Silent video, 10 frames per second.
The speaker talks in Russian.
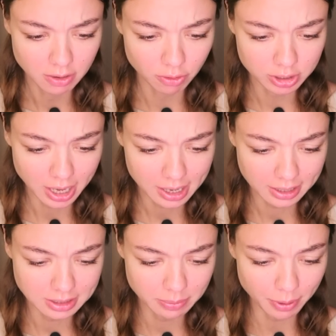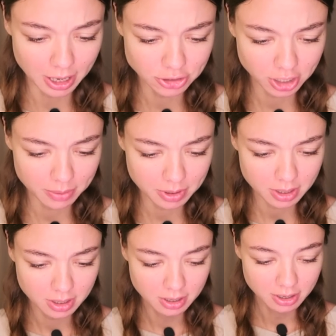Вот так ходить
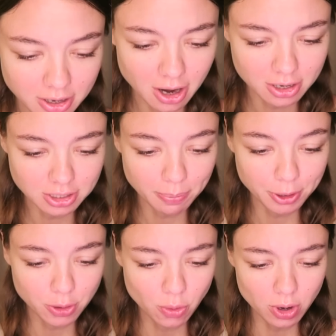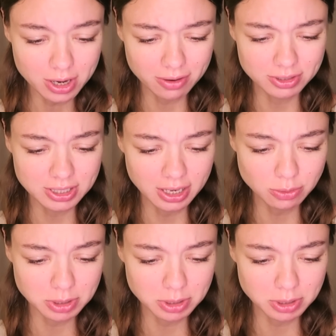пальчиками. Как это прикольно, вы знаете,